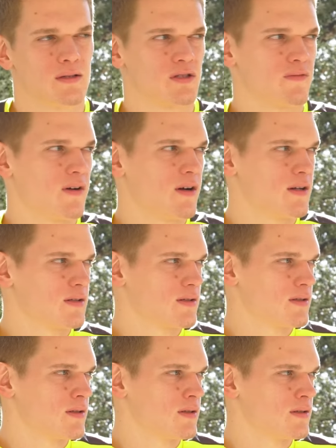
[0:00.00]
es war halt
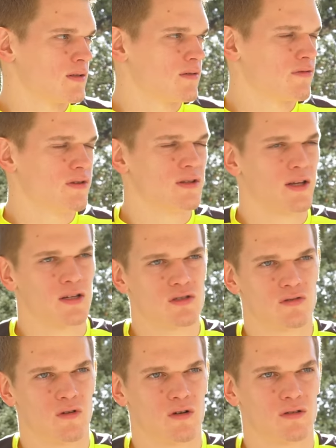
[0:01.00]
äh, in den vielen
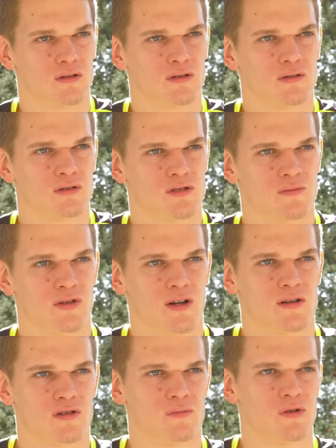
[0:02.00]
englischen Wochen zum
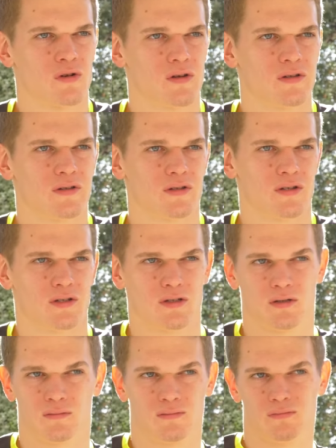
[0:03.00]
Teil nicht möglich, äh,
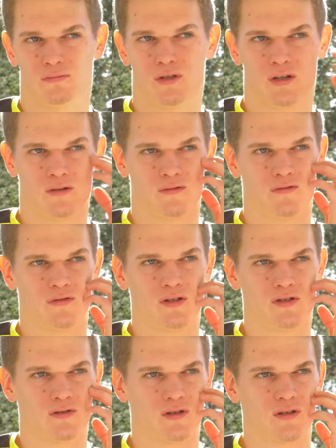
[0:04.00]
ja,
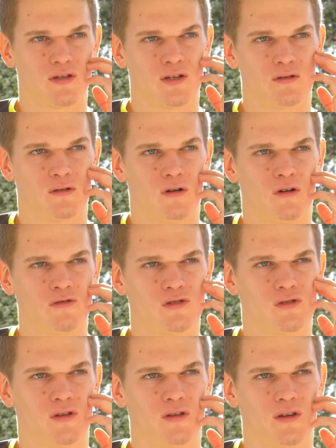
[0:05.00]
viel zu trainieren oder oft
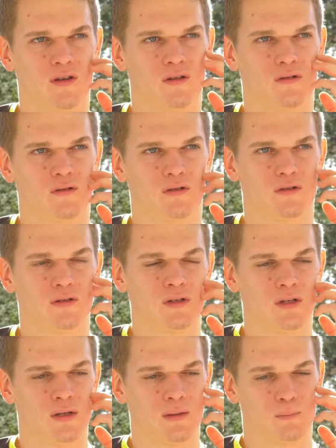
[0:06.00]
zu trainieren. Und
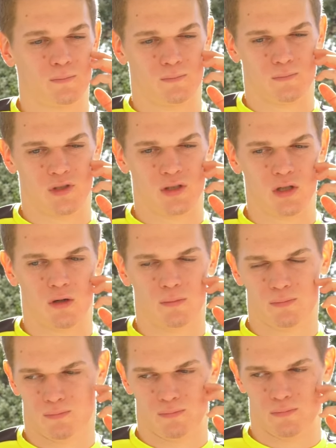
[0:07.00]
ich glaube,
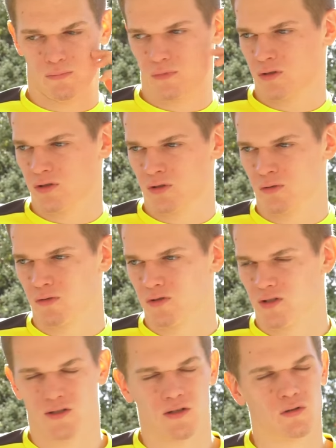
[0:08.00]
das tut
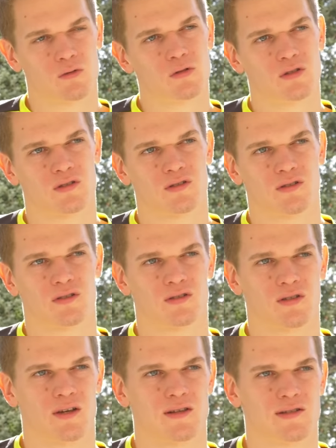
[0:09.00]
uns sehr, sehr gut, dass das
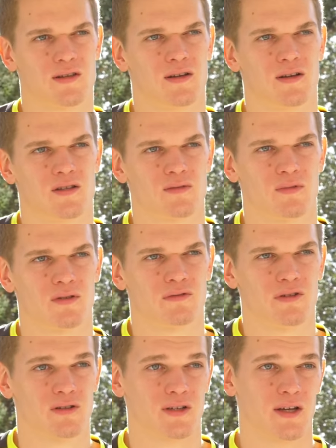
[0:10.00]
Trainingslager jetzt mit den
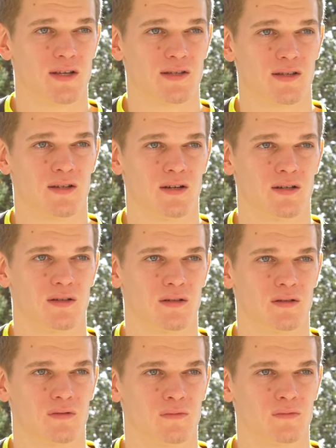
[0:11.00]
vielen
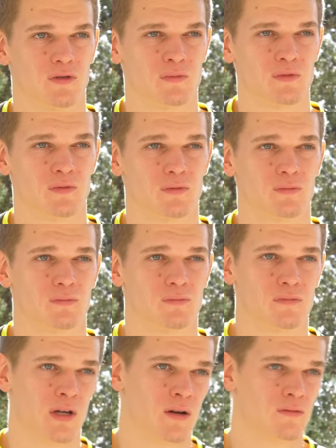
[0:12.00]
Trainingseinheiten, um, um
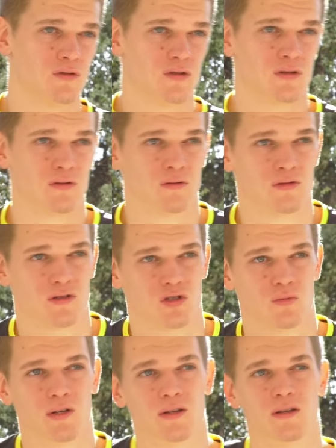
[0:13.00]
ja, uns, unsere
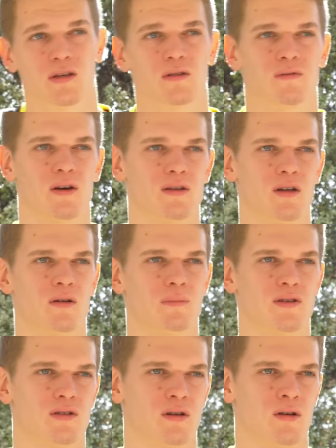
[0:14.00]
Spielidee weiter
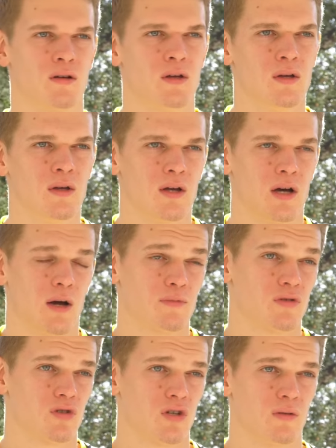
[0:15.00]
besser
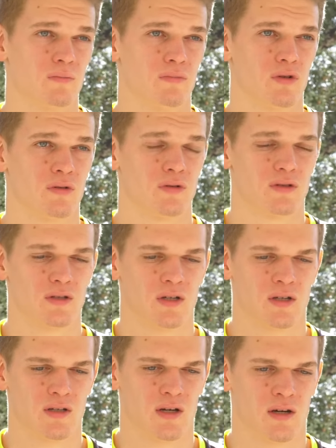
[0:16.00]
abzustimmen und
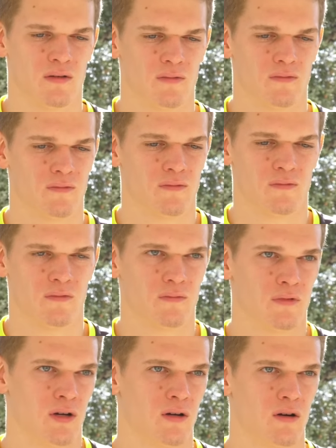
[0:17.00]
äh, da
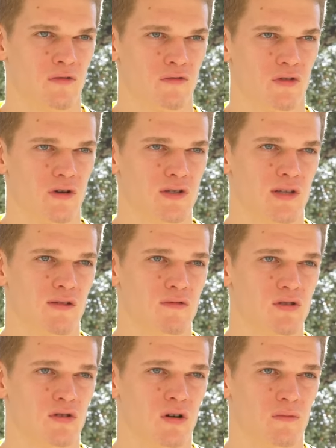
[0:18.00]
ja, auf ein neues
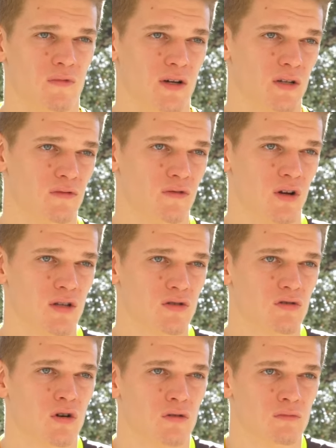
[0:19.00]
Level zu kommen, weiter
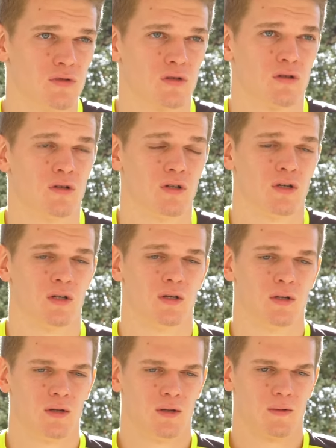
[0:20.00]
voranzukommen. Und
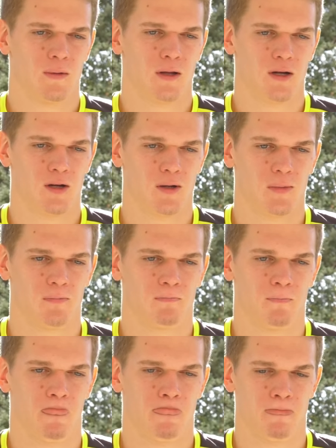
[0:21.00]

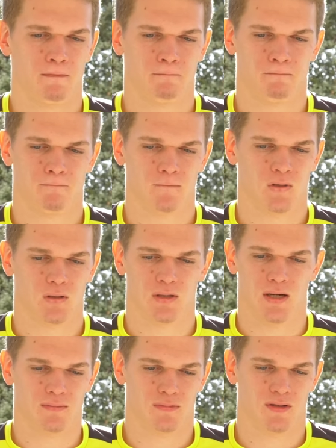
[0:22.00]
ähm,
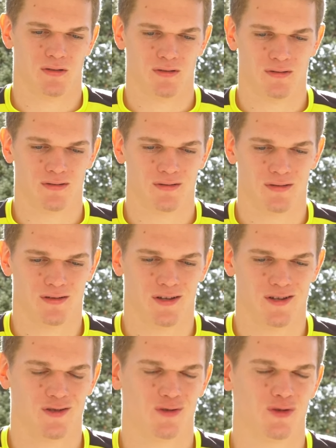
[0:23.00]
ja, dann
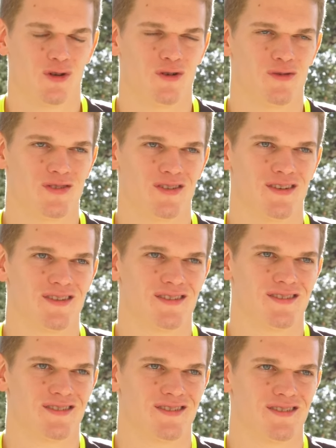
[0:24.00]
kann es natürlich auch mal sein,
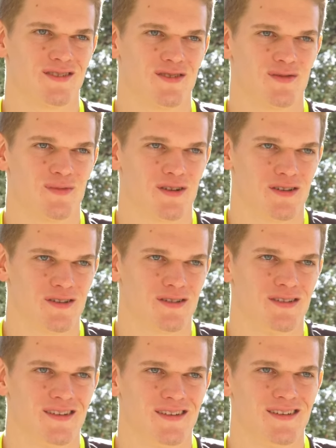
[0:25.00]
dass, dass es mal
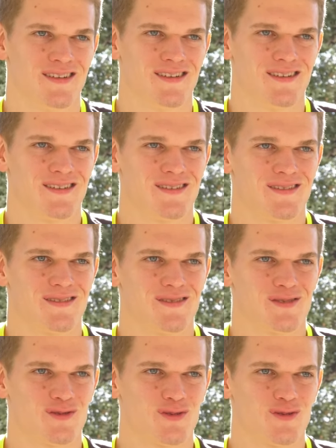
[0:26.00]

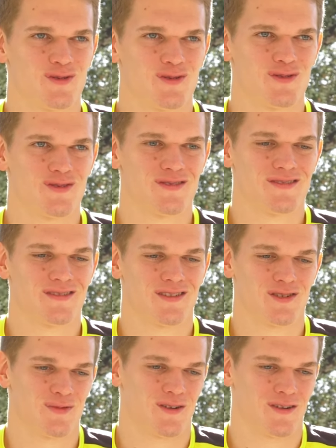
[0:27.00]
so,
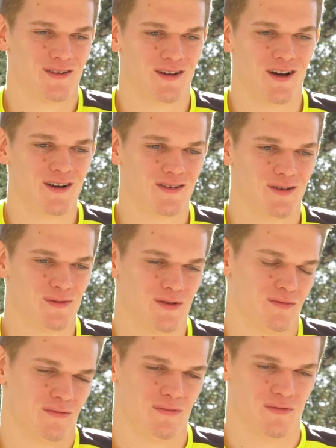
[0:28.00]
dass mal kracht,
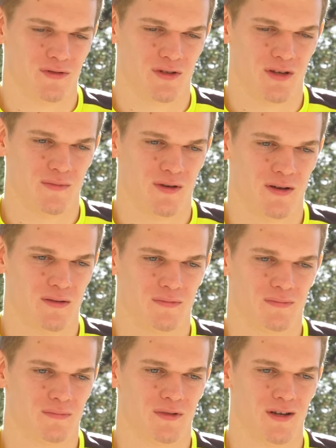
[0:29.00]
aber von dem her,
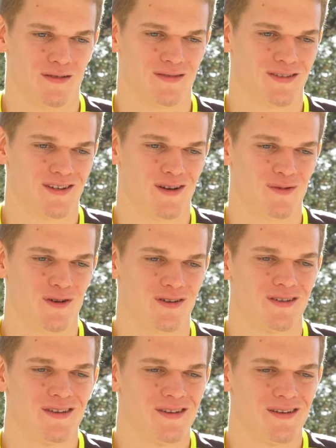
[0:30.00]
ja, kann man,